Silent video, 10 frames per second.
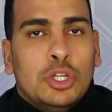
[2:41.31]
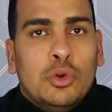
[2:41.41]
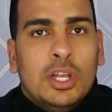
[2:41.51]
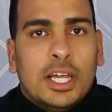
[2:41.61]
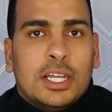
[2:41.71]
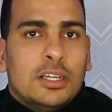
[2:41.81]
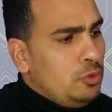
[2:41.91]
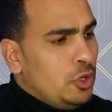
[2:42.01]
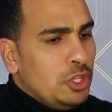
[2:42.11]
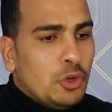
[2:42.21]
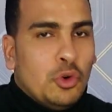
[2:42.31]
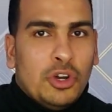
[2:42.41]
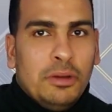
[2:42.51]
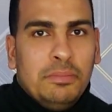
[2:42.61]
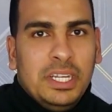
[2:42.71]
يقول لك نودي
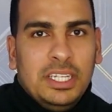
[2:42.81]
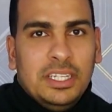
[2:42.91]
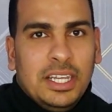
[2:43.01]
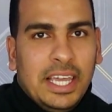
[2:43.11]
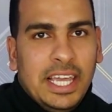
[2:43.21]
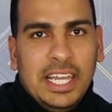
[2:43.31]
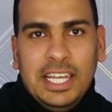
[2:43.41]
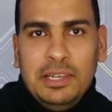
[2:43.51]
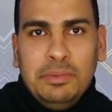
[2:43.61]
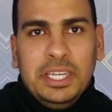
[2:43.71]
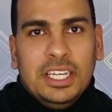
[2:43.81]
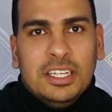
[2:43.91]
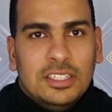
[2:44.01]
الكره من A ل B